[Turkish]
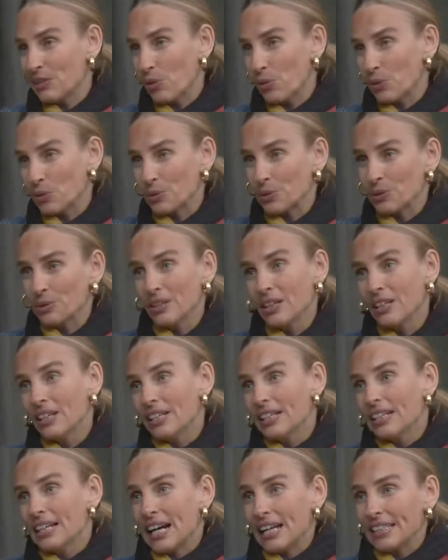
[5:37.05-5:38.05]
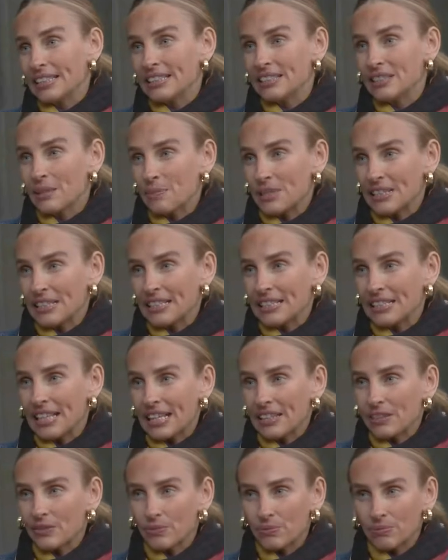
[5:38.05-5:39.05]
o gün hani tabii ki
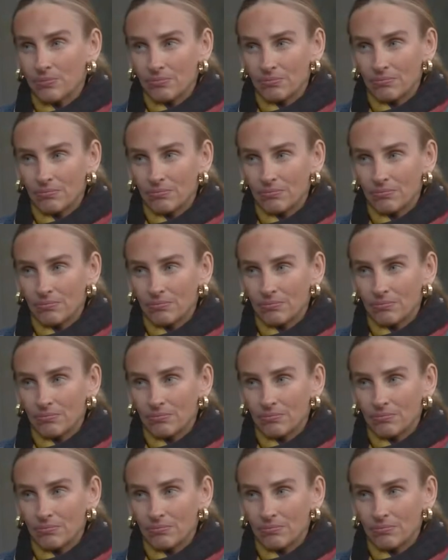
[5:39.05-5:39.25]
kek